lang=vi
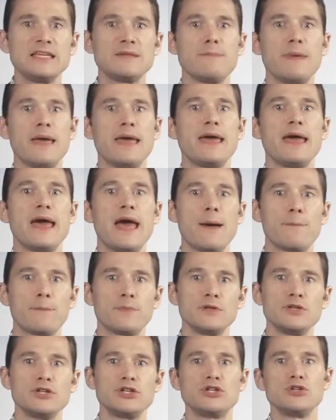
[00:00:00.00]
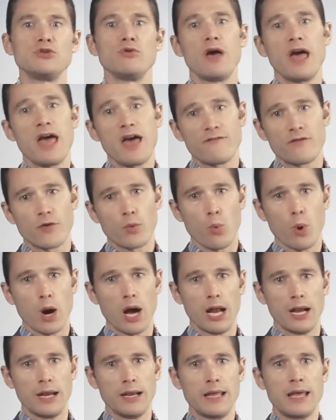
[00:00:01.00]
nay hiện tượng này có thể xảy ra
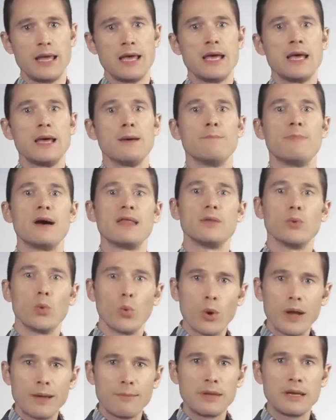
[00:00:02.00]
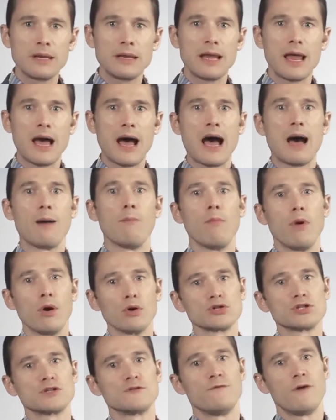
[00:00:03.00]
với bất kỳ ai, nhưng phụ nữ là
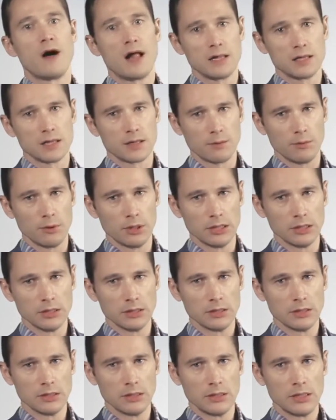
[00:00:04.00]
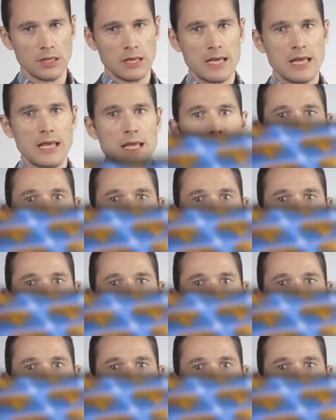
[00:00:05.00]
đối tượng dễ bị tổn thương nhất.